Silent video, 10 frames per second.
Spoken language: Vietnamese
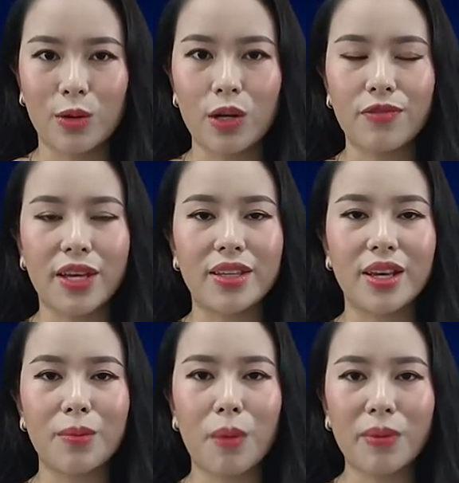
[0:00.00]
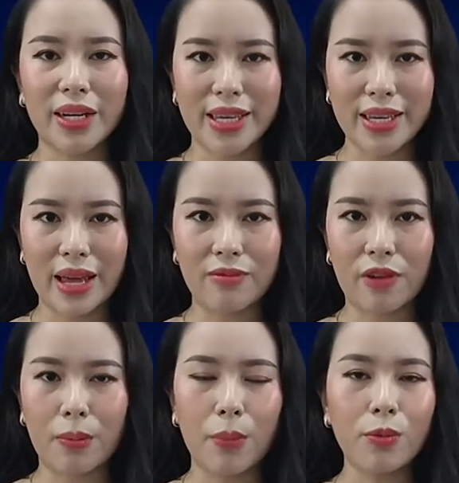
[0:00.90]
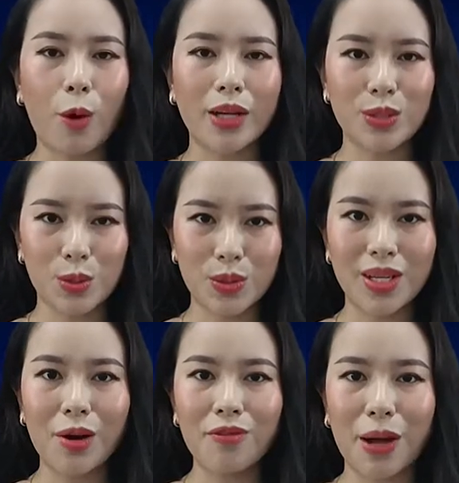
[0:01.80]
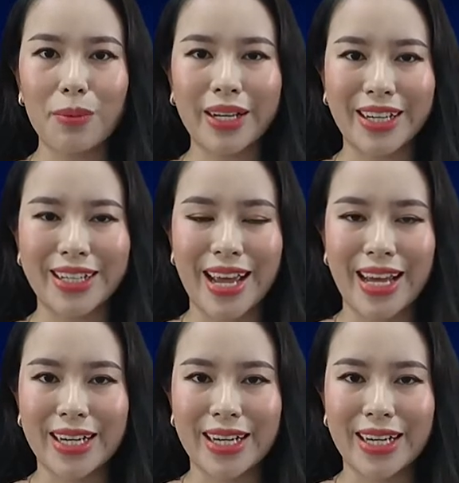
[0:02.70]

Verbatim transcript: Quý vị nhớ bấm đăng ký kênh và bấm quả chuông dưới góc phải màn hình